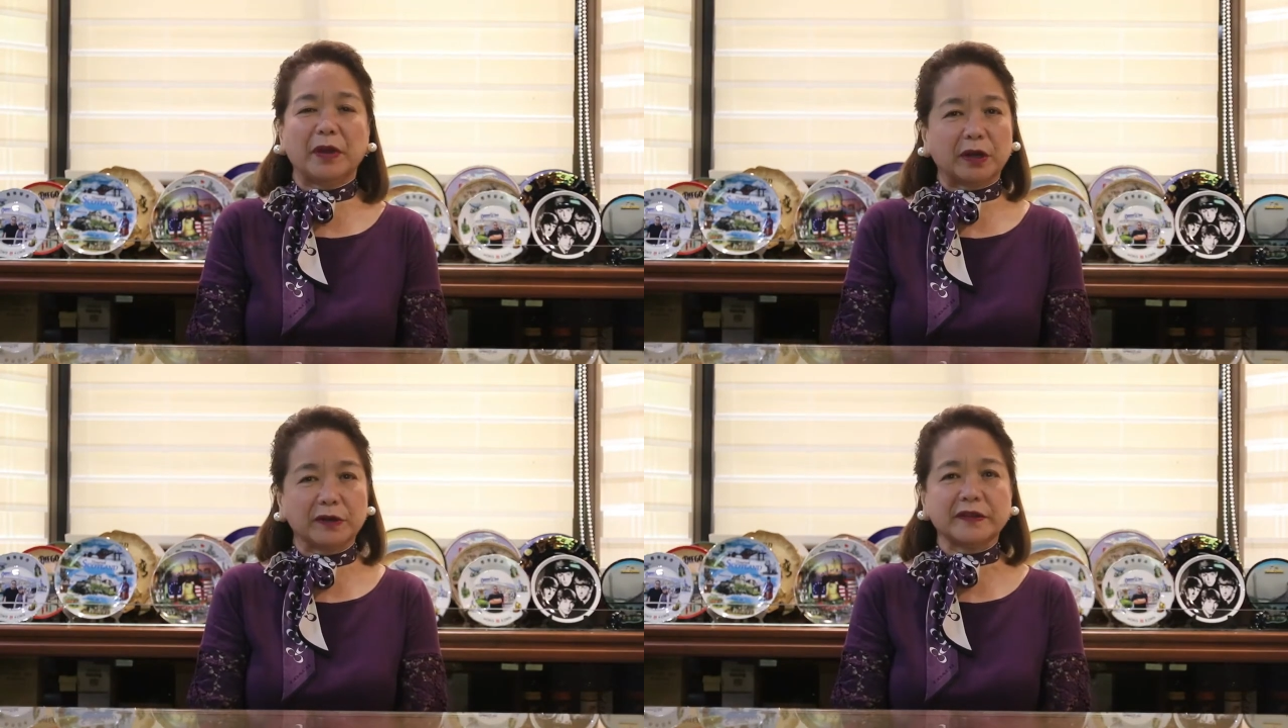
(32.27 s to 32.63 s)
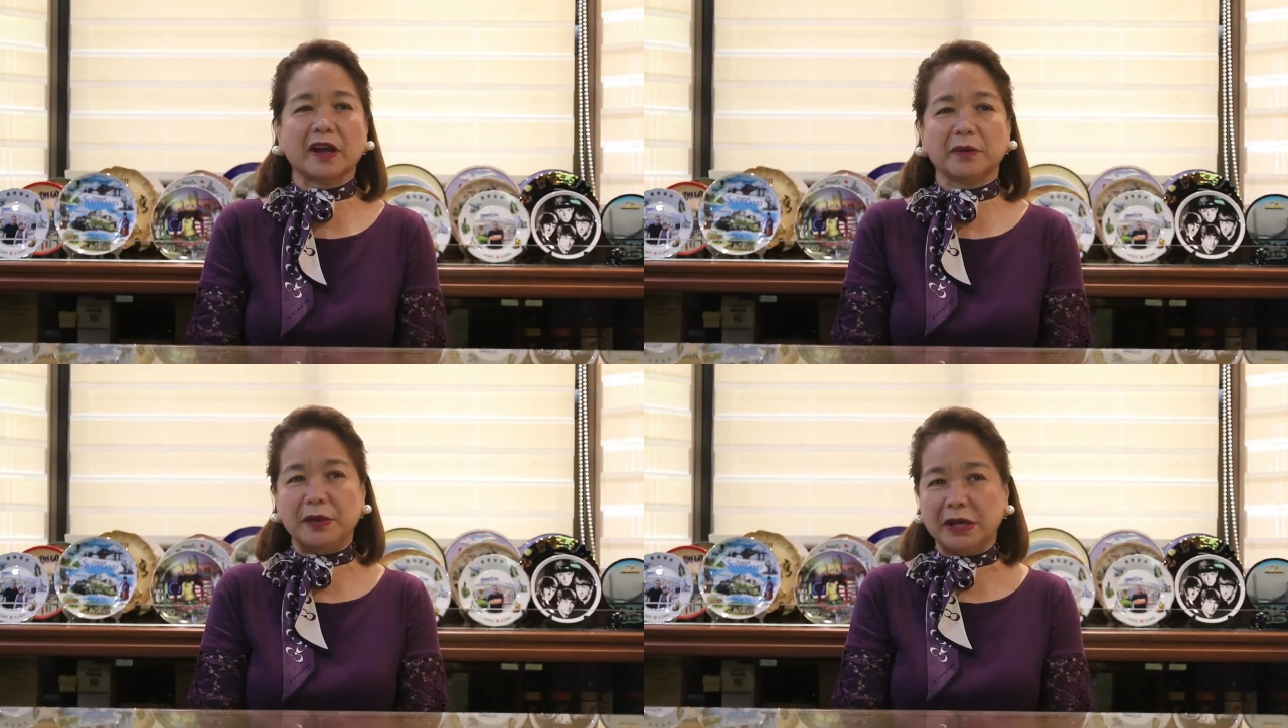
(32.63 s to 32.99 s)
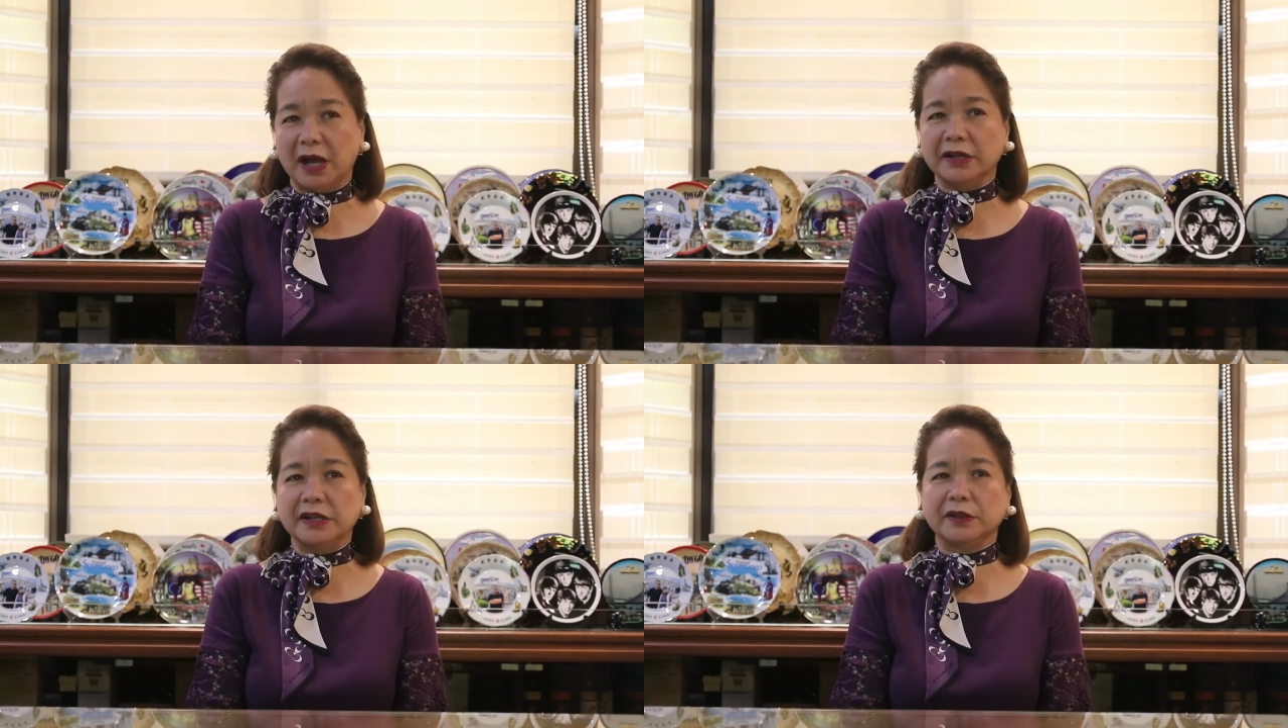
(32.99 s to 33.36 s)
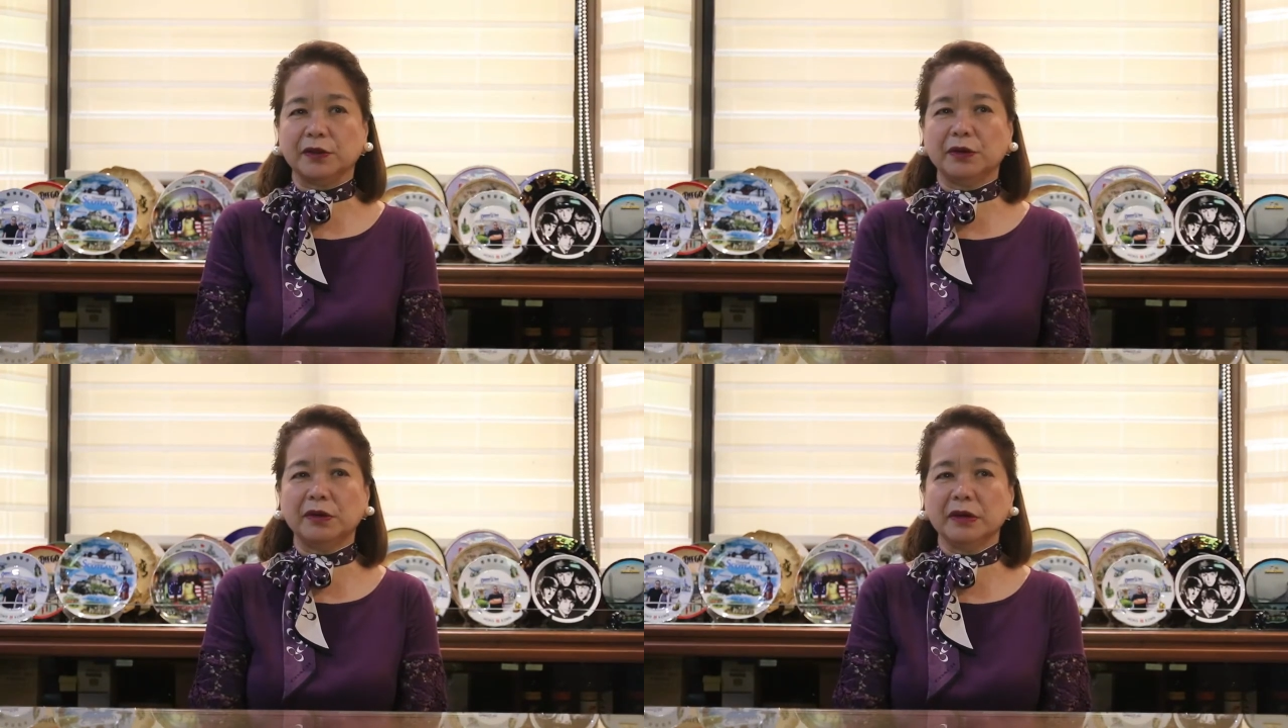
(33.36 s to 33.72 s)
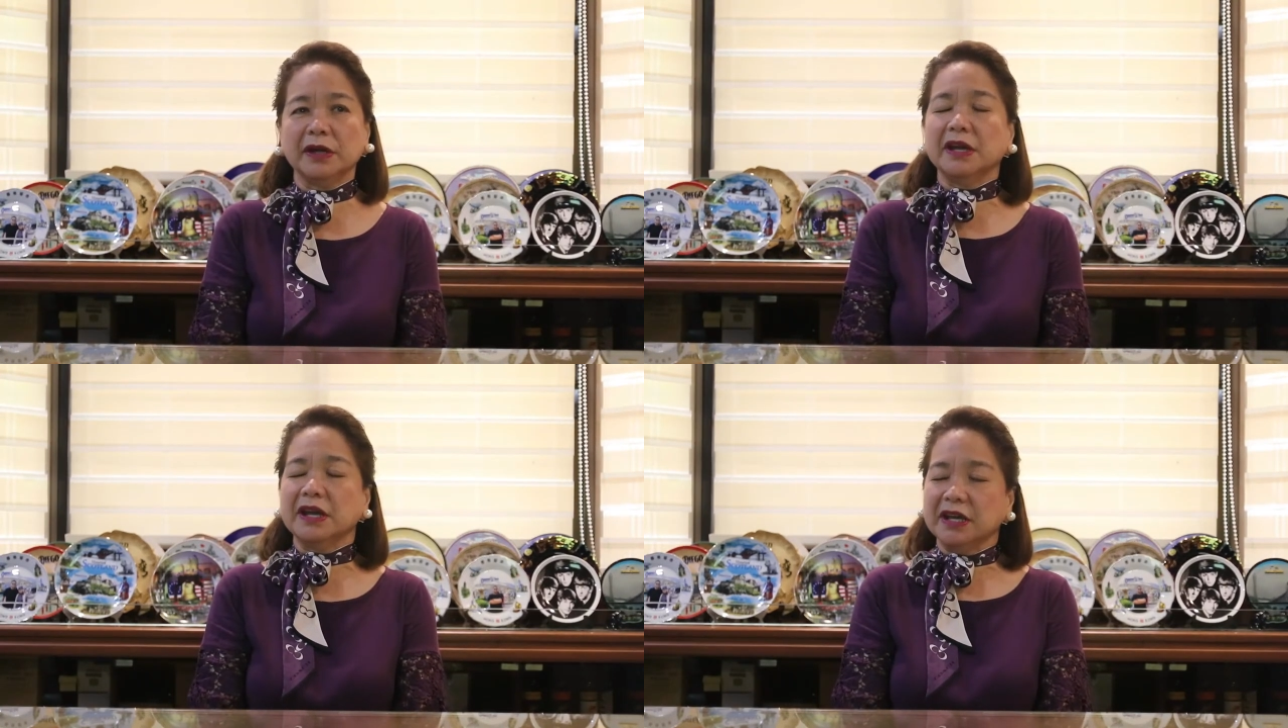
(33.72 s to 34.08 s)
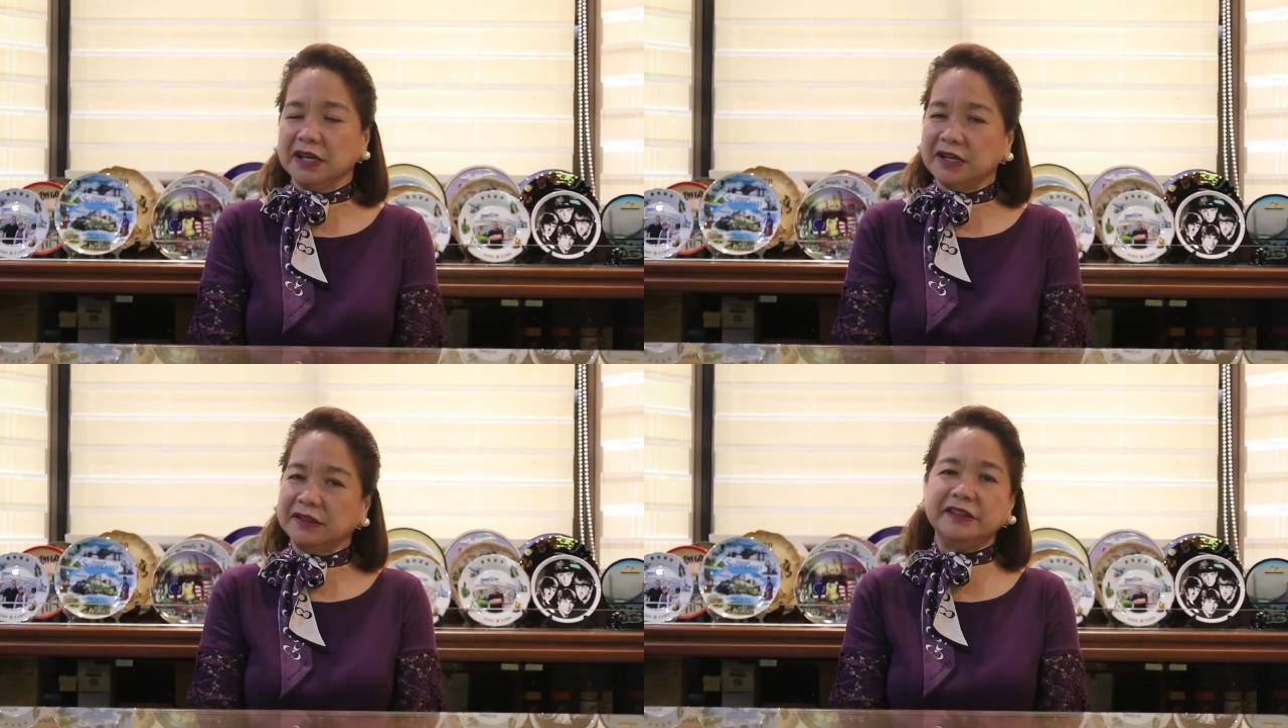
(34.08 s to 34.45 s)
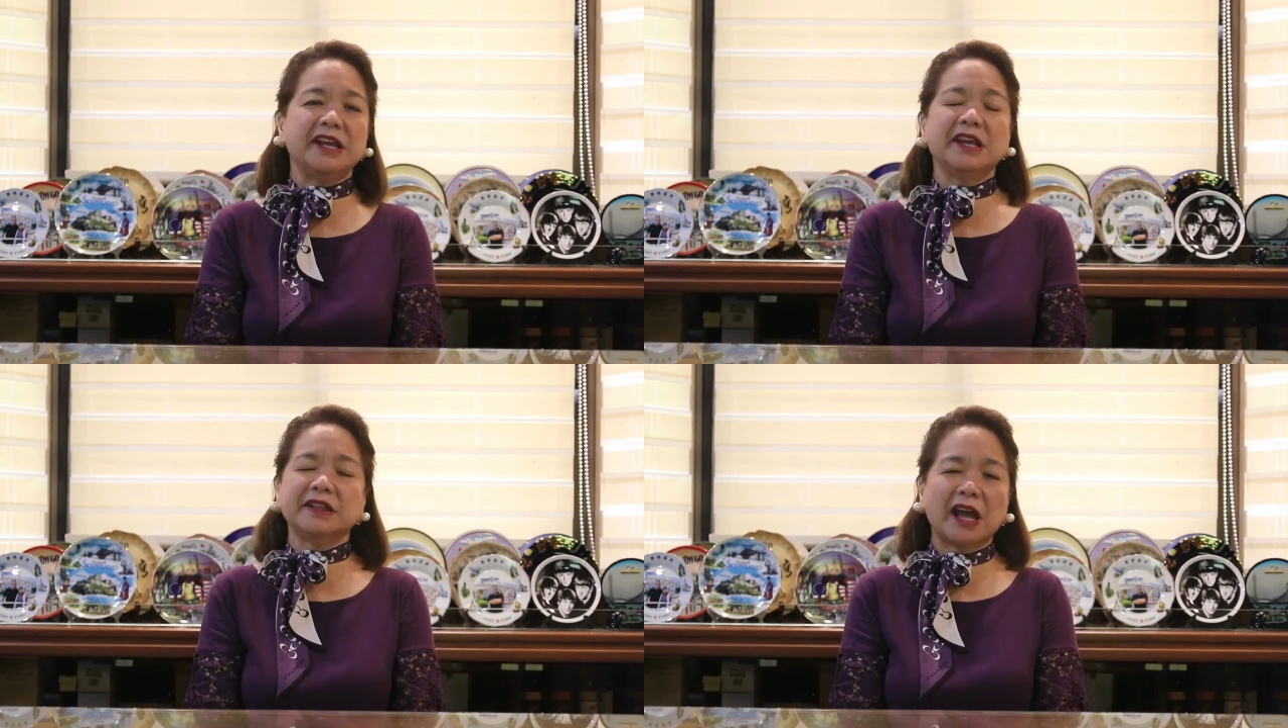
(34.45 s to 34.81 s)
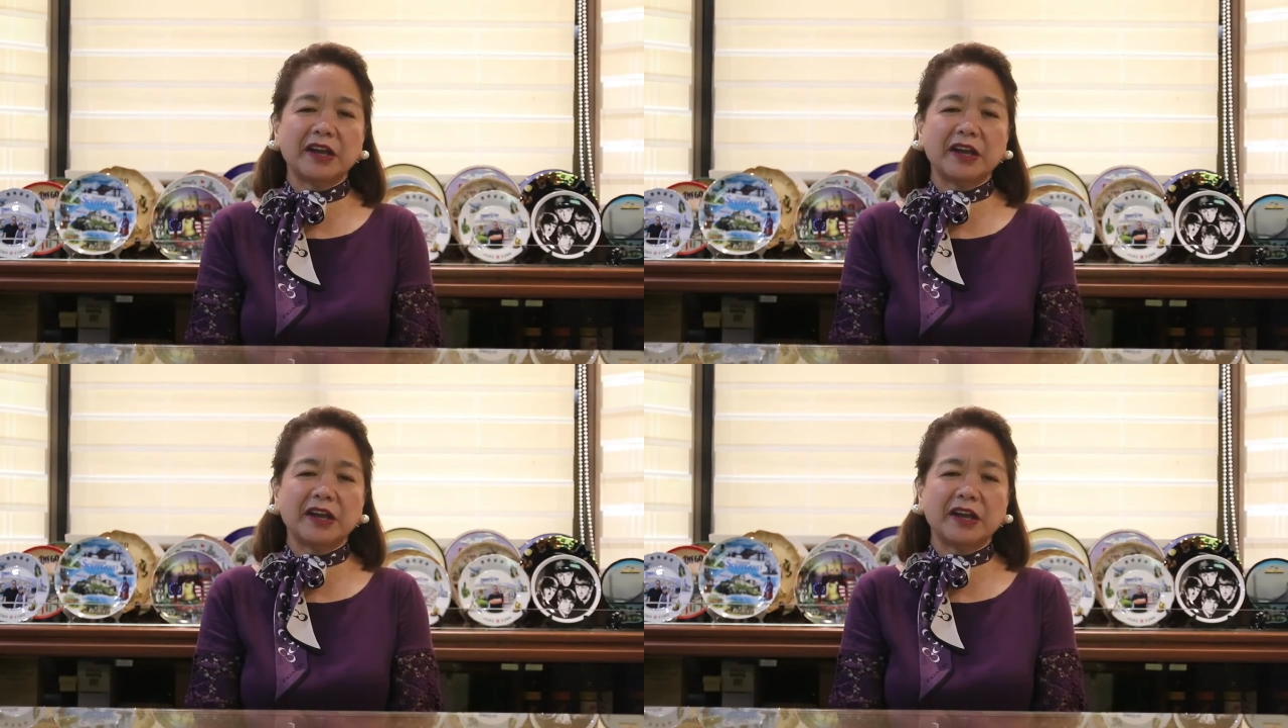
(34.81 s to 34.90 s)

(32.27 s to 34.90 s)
Pero sa kabila nito, hindi